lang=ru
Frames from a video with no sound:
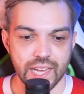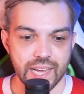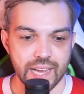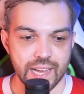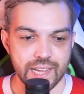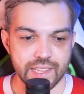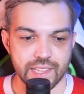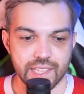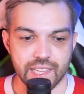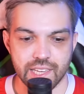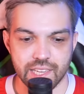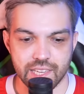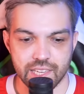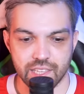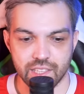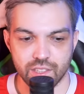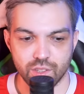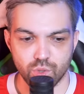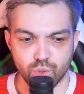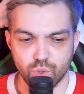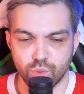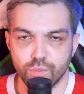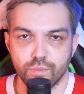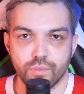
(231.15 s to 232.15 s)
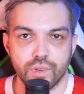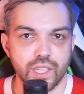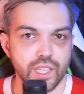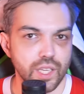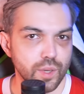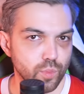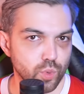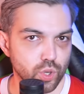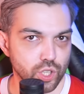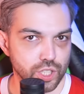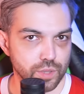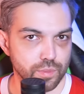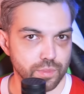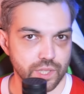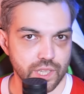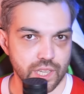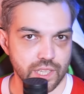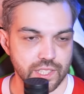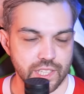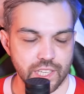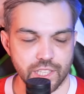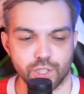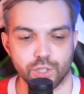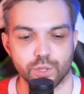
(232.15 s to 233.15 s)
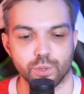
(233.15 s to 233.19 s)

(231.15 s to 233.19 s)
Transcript: Однако, ну, мы не можем сказать,